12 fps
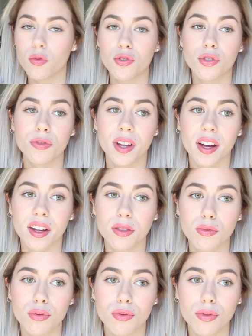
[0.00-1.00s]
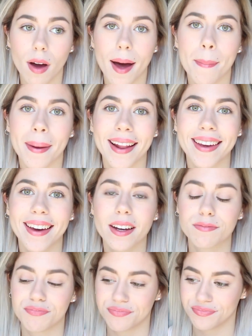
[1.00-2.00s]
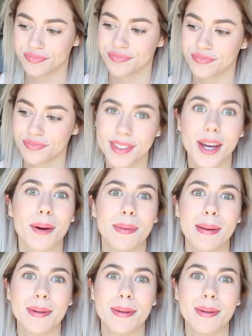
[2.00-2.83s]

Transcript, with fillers: je viens toujours après la guerre, comme